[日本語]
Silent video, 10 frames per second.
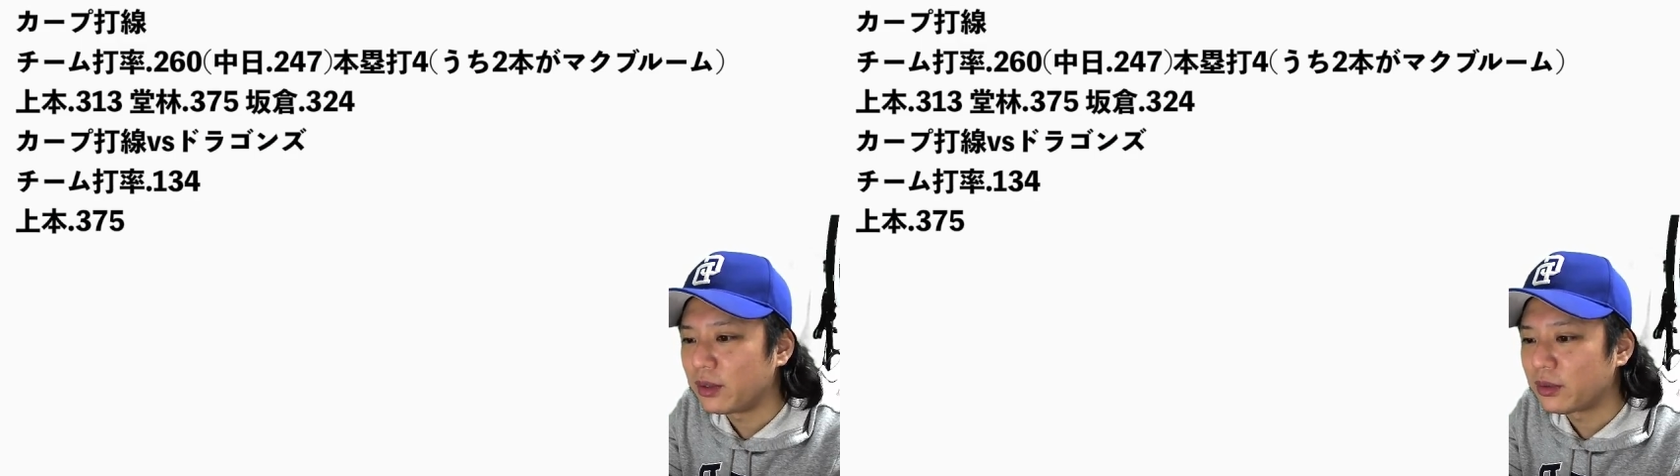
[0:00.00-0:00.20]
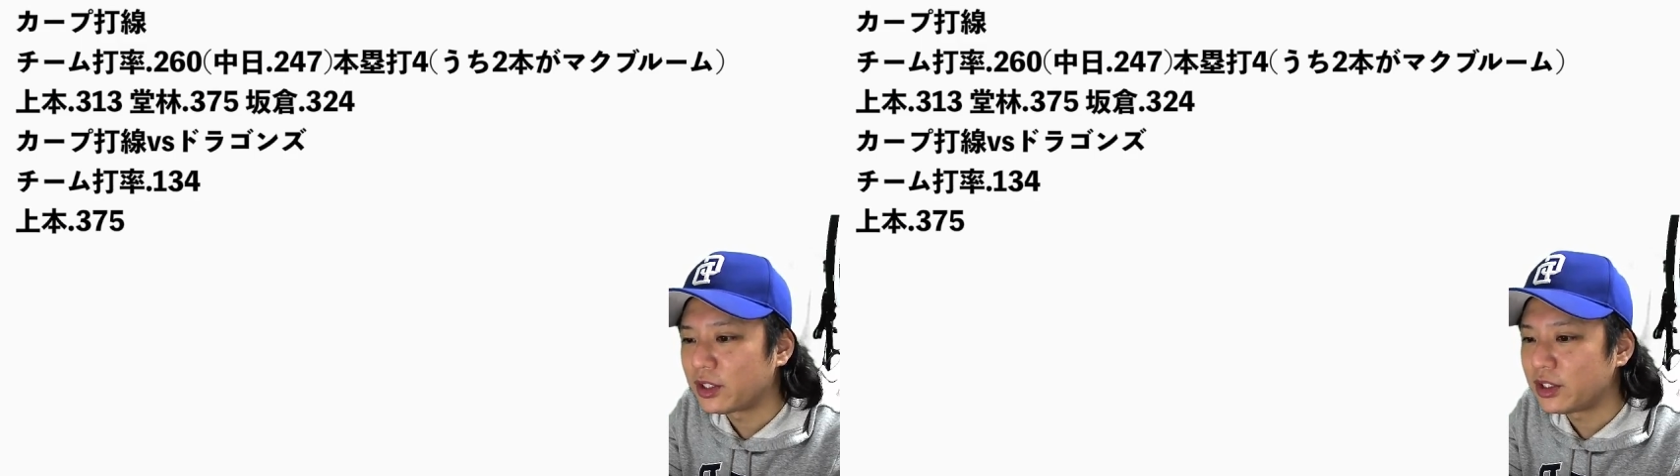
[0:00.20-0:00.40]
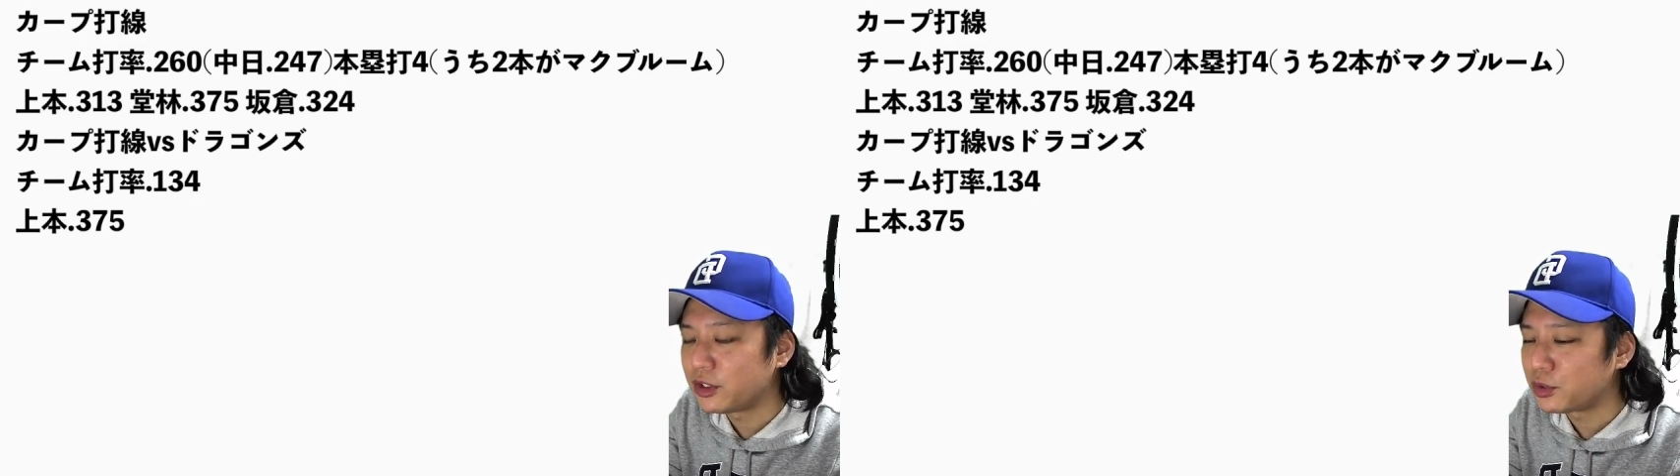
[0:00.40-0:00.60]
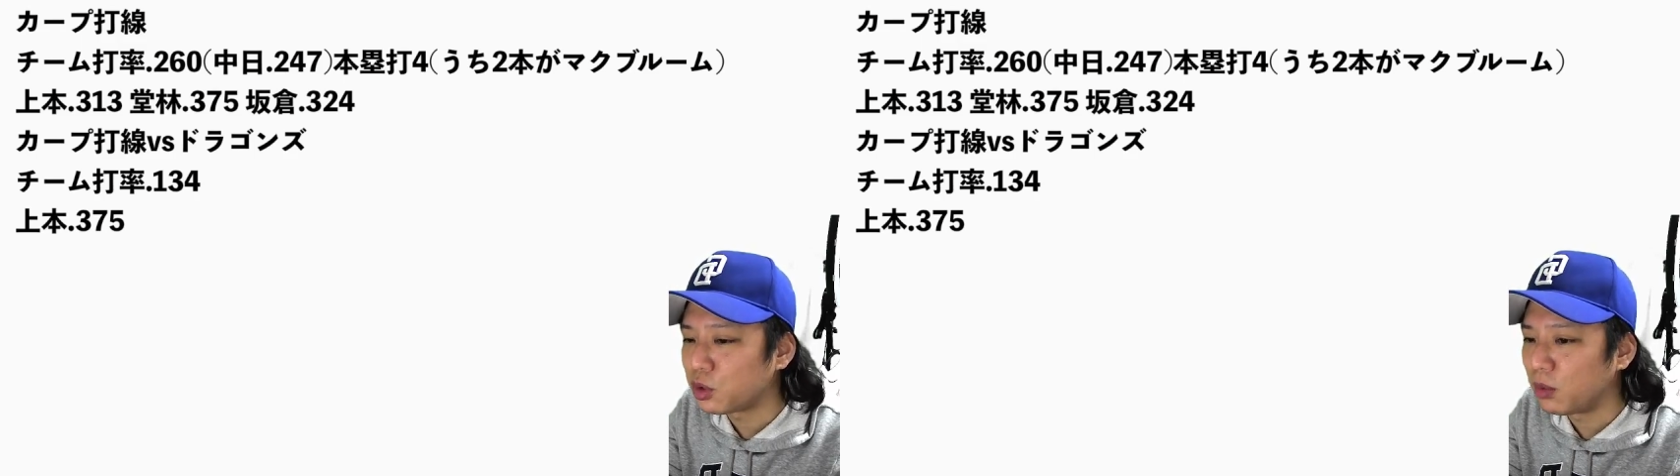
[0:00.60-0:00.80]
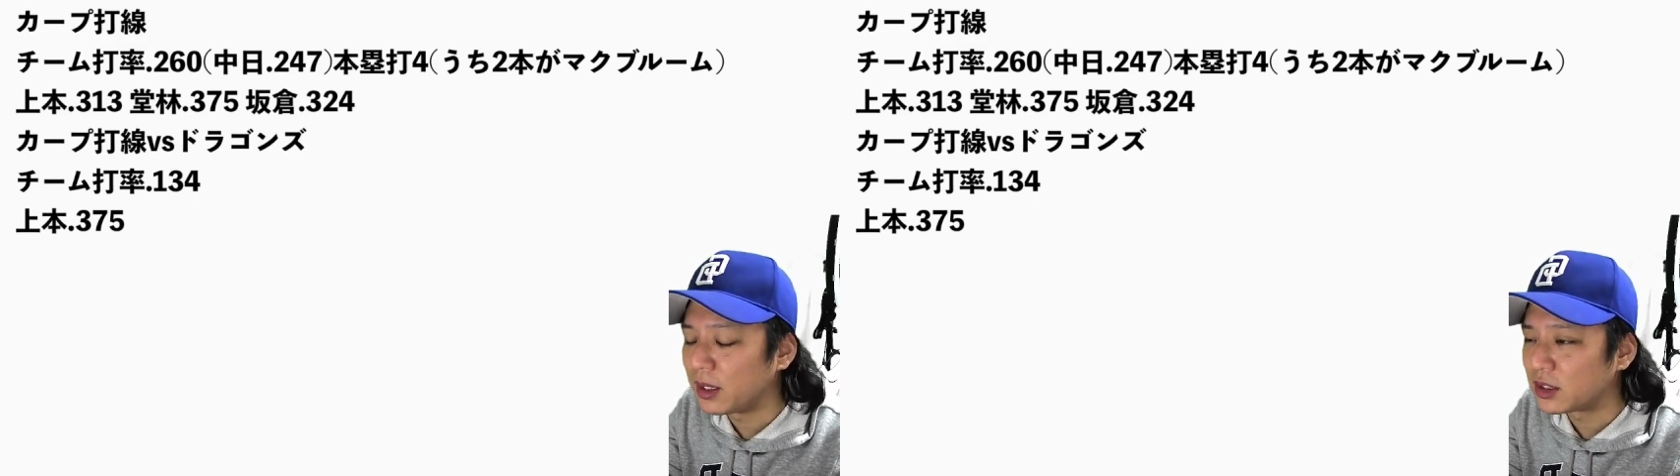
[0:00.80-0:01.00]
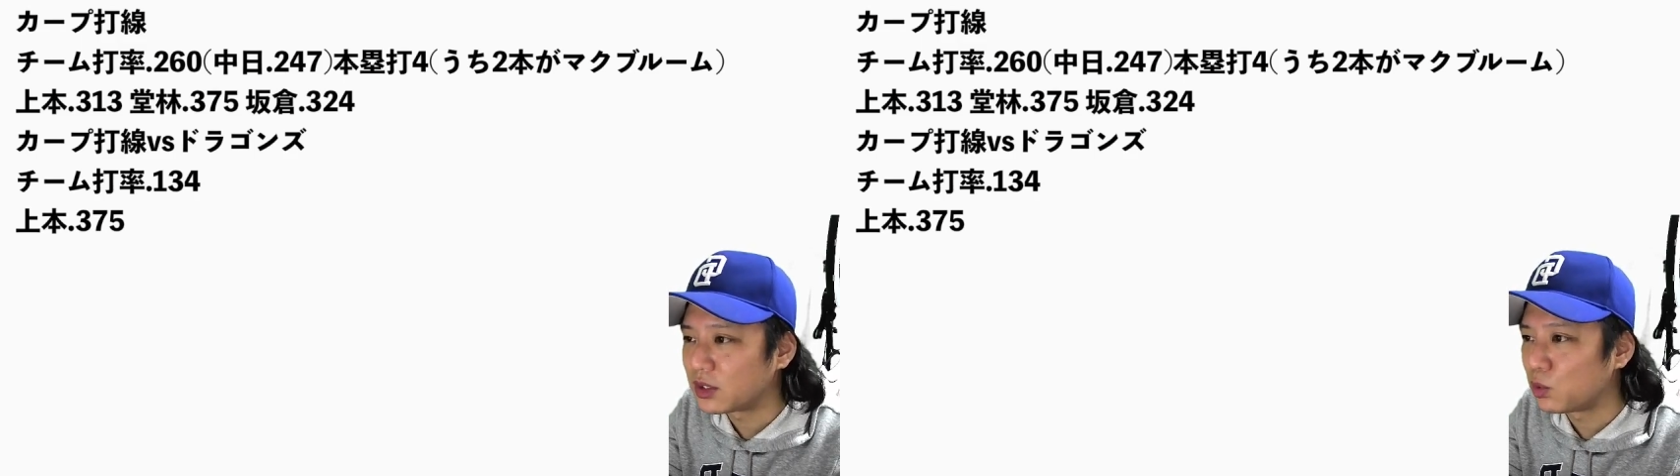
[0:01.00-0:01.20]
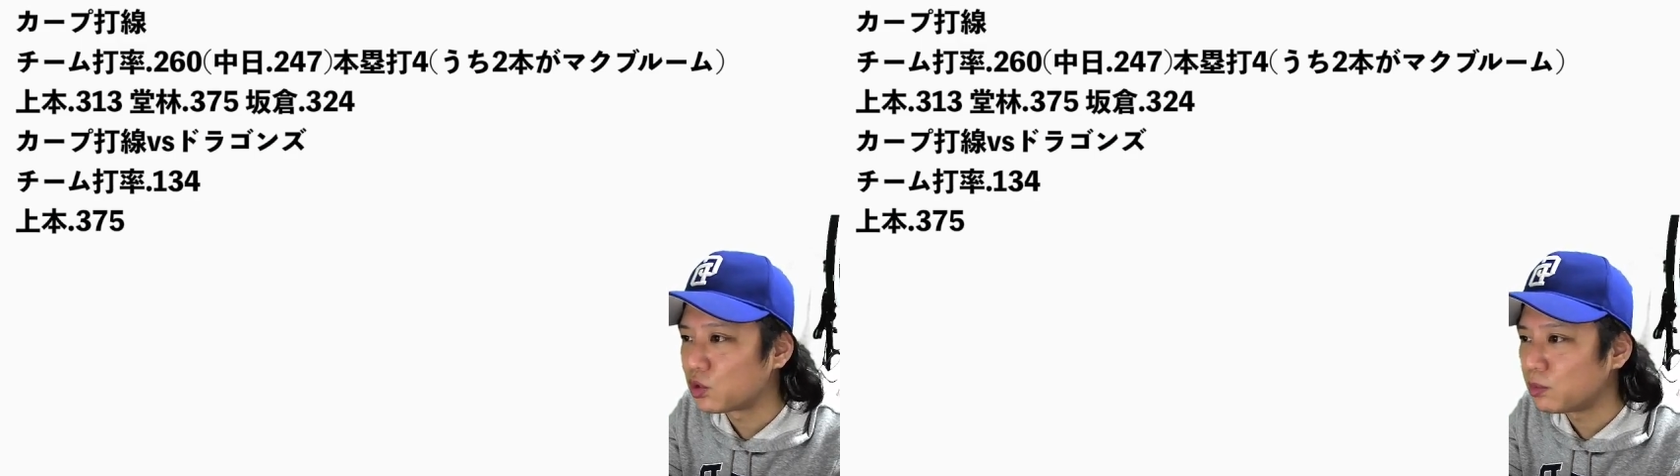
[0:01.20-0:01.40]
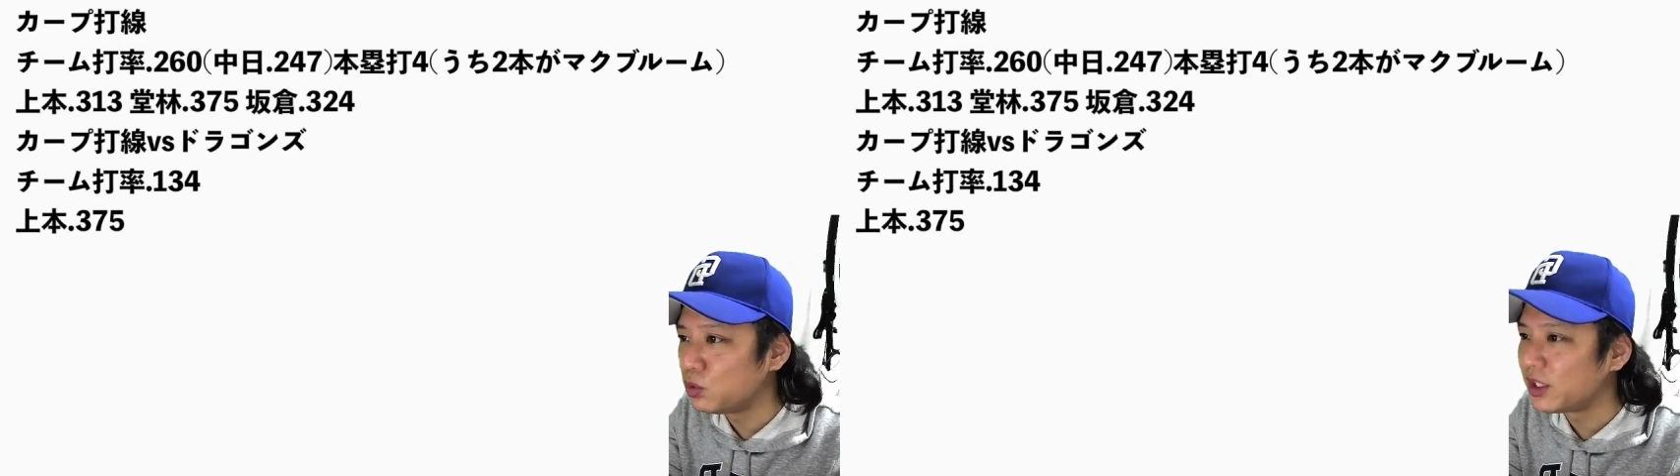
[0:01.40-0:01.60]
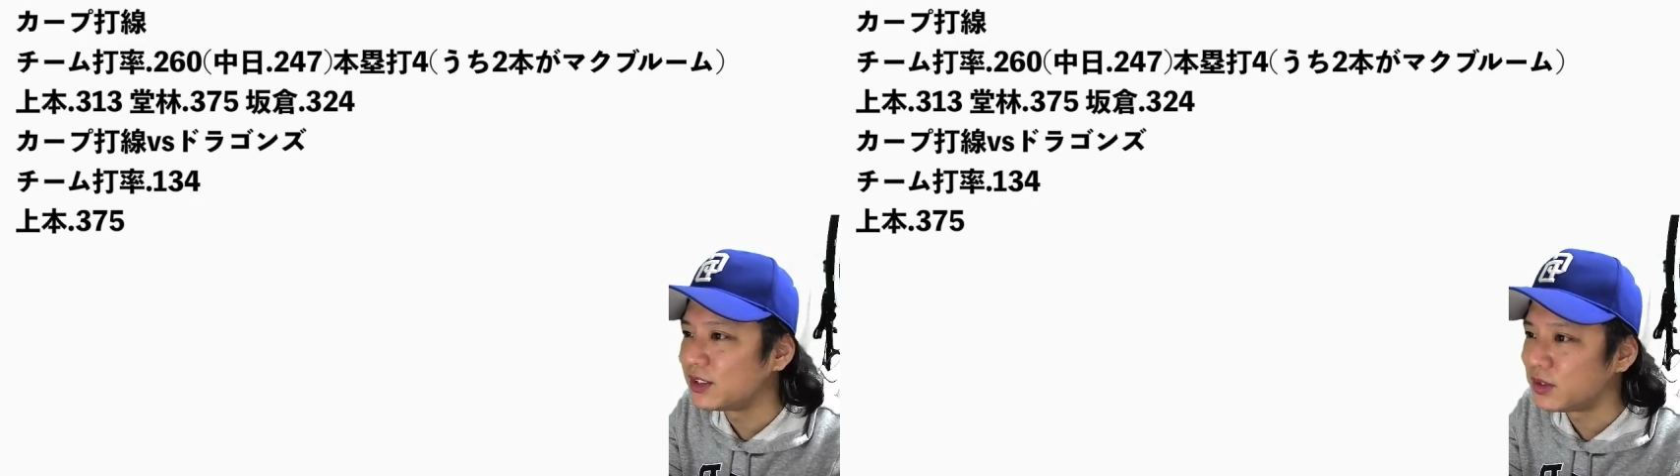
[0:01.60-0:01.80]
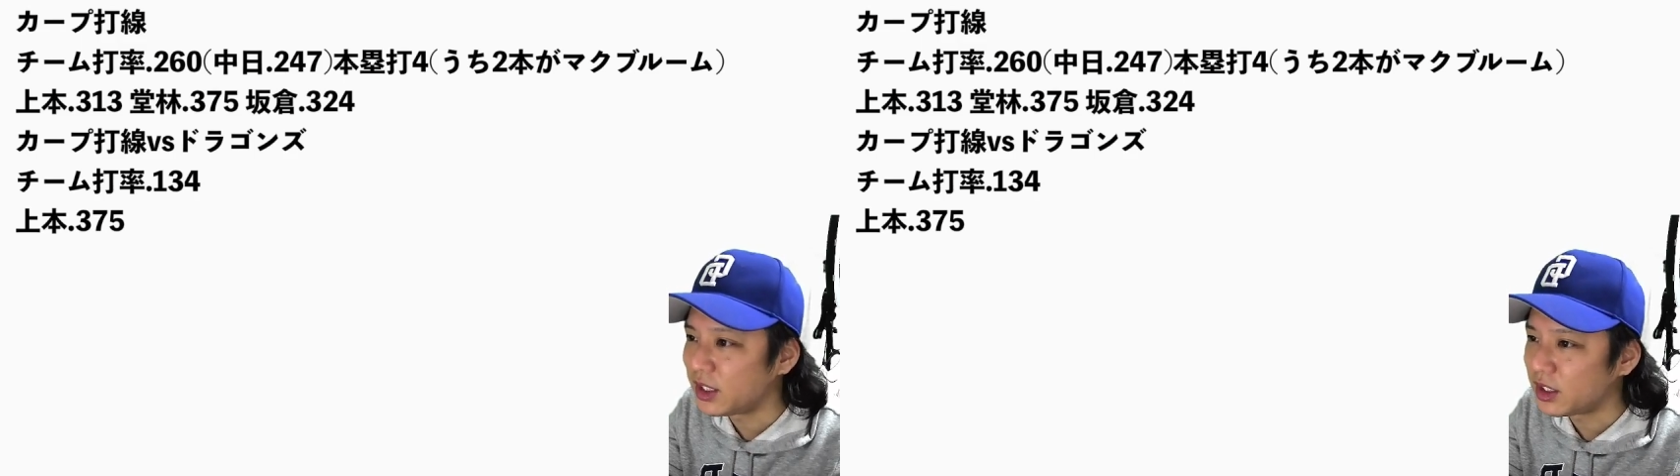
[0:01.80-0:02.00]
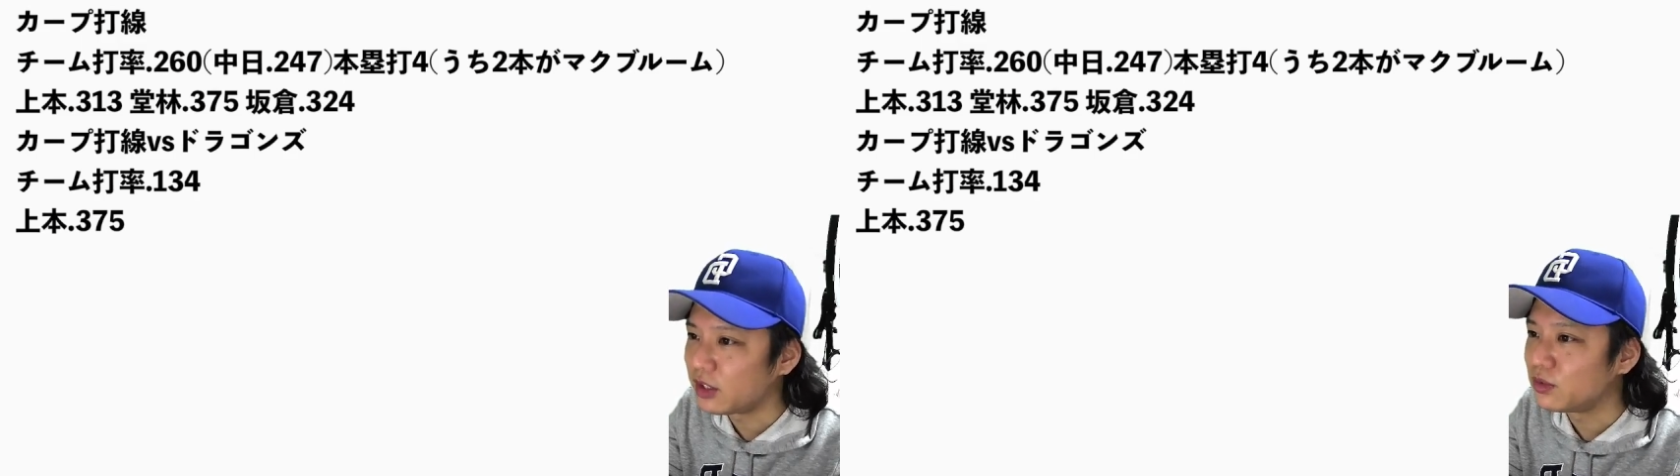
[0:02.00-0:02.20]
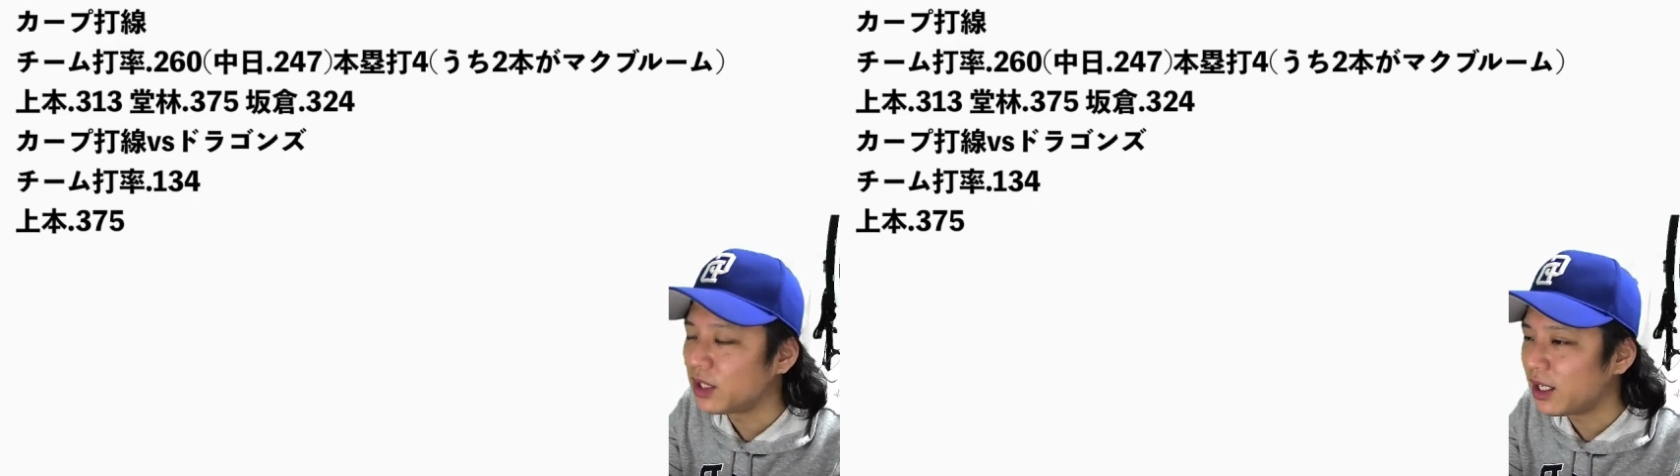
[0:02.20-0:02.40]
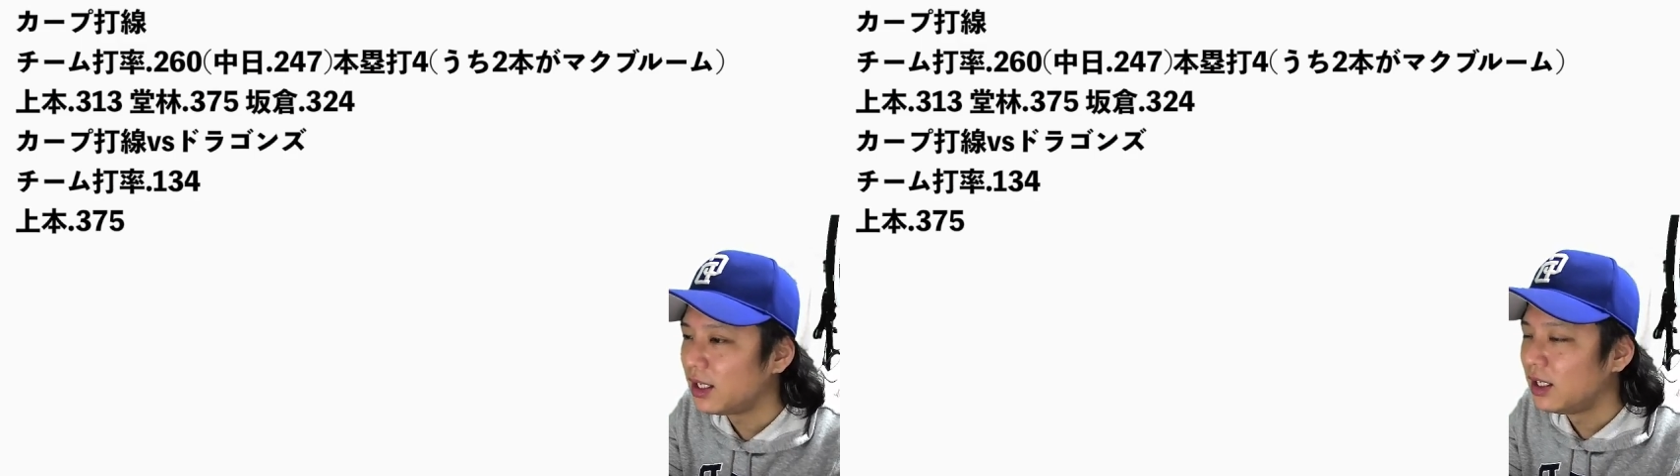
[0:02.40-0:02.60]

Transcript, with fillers: あの緊急登板した投手も打てずにっていうね、